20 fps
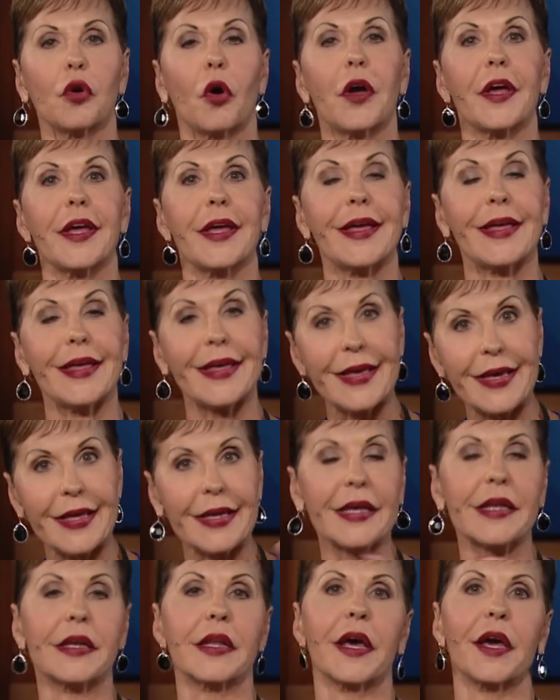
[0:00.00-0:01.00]
den ersten
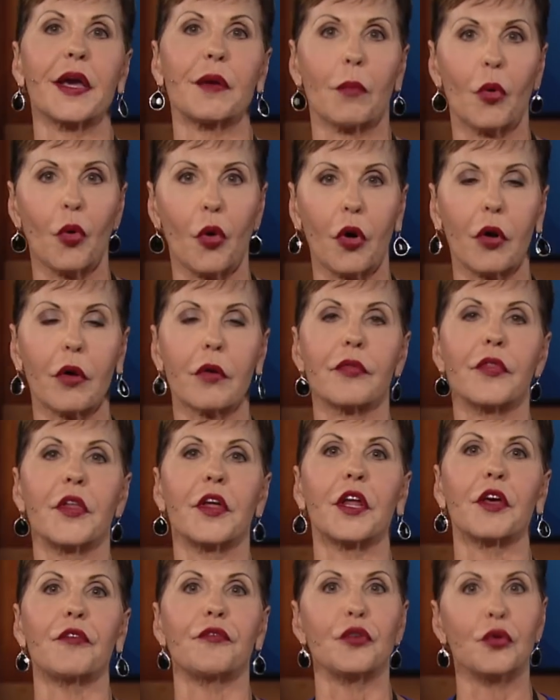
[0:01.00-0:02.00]
Platz in eurem Leben
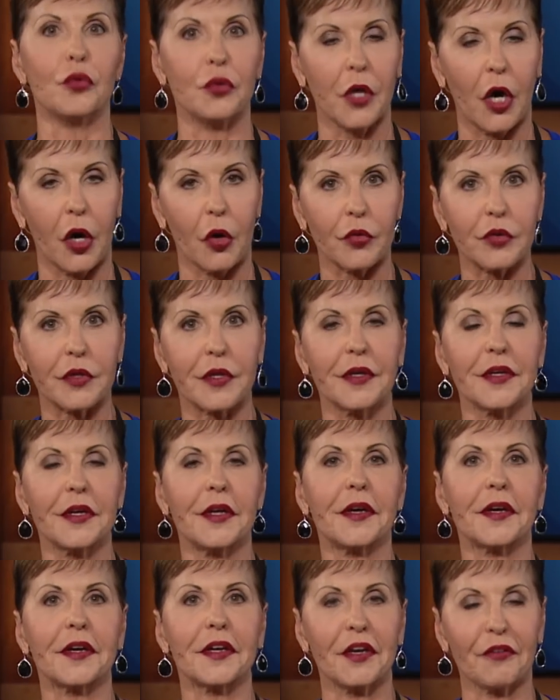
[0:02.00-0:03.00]
einräumt, werdet
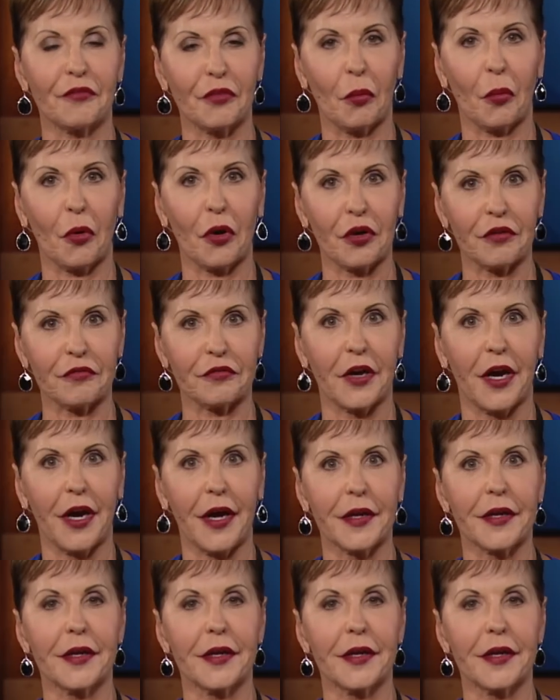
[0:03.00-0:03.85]
ihr feststellen,